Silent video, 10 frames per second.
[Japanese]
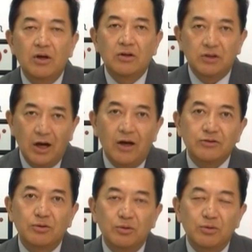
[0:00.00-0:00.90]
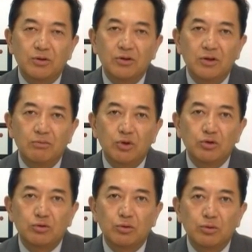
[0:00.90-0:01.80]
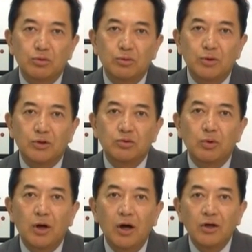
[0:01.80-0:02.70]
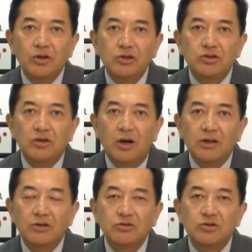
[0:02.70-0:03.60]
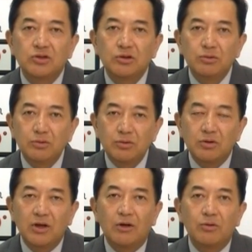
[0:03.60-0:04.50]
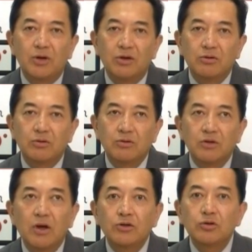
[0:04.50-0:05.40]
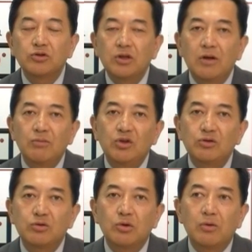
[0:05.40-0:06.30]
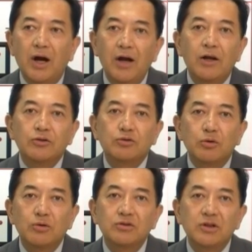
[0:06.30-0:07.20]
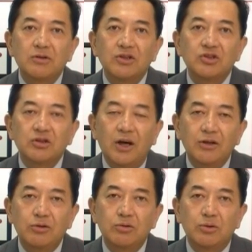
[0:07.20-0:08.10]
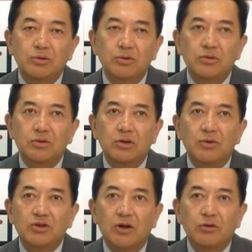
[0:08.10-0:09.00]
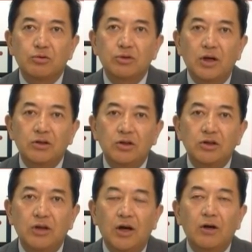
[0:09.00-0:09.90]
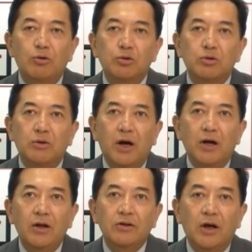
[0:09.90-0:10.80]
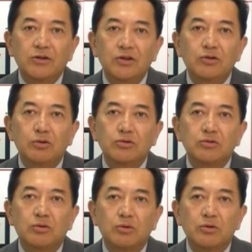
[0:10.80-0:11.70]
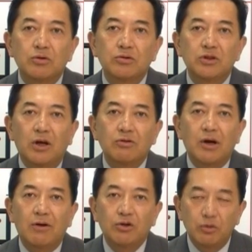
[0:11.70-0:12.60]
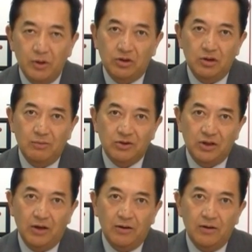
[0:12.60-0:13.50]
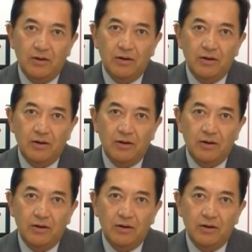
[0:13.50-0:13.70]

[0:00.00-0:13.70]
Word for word: じゃあその時に民主党の人たちは一致団結しうるのであろうかということですそして民主党は増税はしないということを言っていましたが具体的なことは何一つどのようにやるかは述べていません。